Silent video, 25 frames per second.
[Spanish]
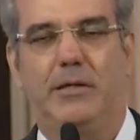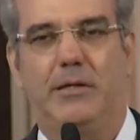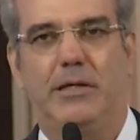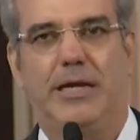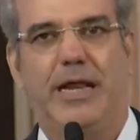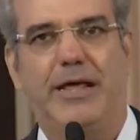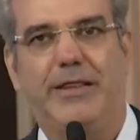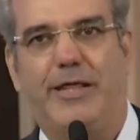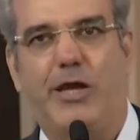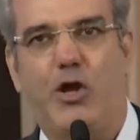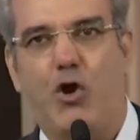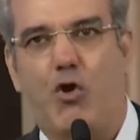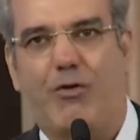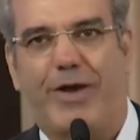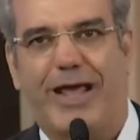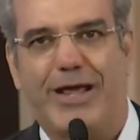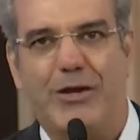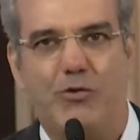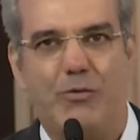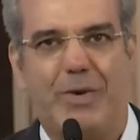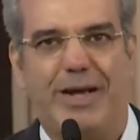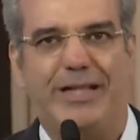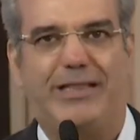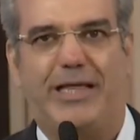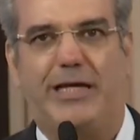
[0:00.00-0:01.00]
les digo que
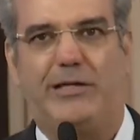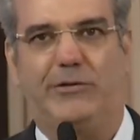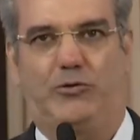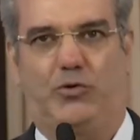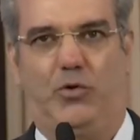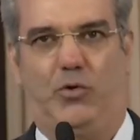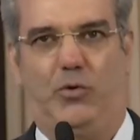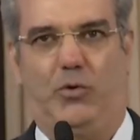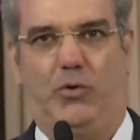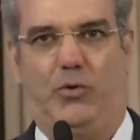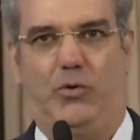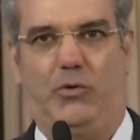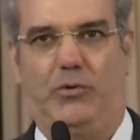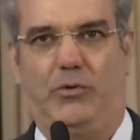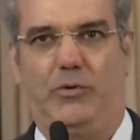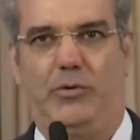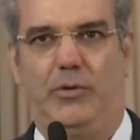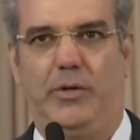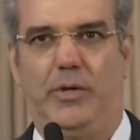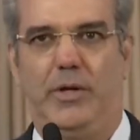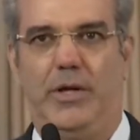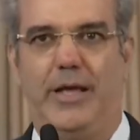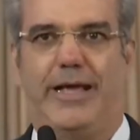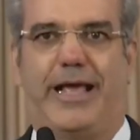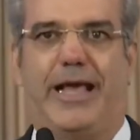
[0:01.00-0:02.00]
no están solos,
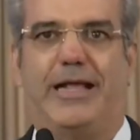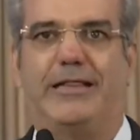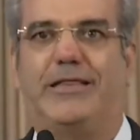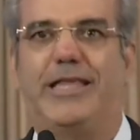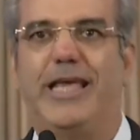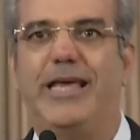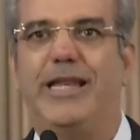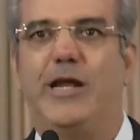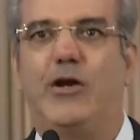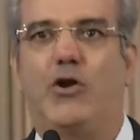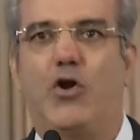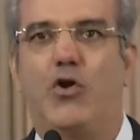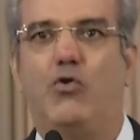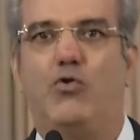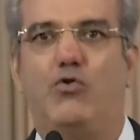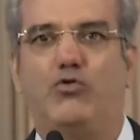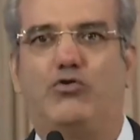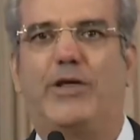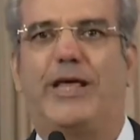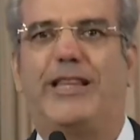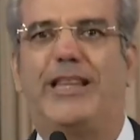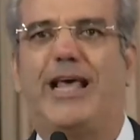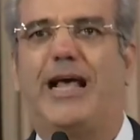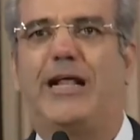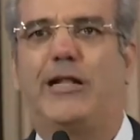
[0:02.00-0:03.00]
que tienen con
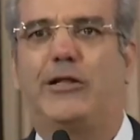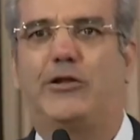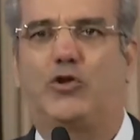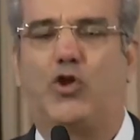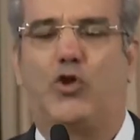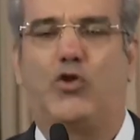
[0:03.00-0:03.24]
ustedes a